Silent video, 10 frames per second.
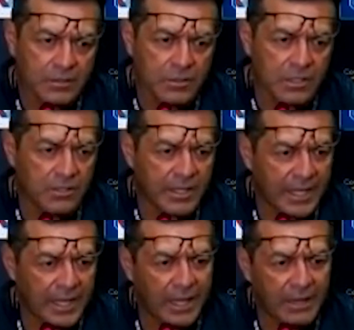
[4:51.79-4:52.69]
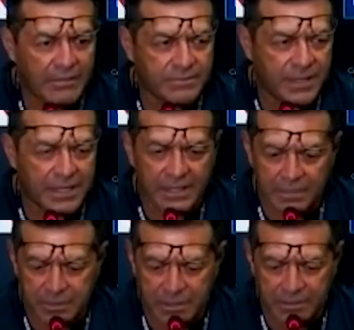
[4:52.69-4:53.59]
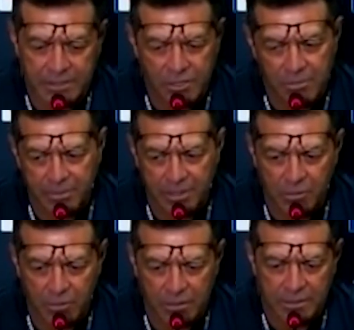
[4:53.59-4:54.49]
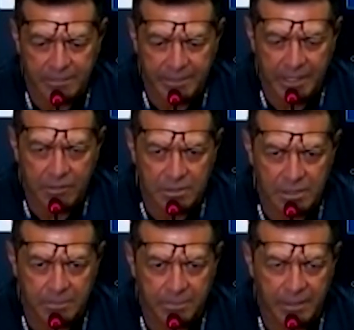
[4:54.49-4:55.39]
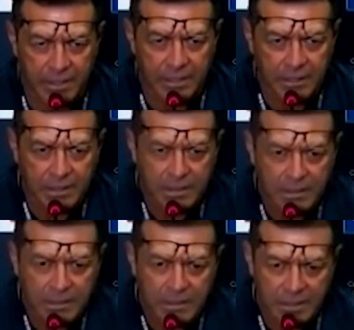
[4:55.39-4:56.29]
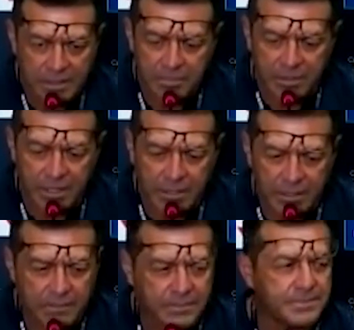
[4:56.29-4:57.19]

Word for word: No creo que haya falta de motivación, porque jugar contra México siempre es importante.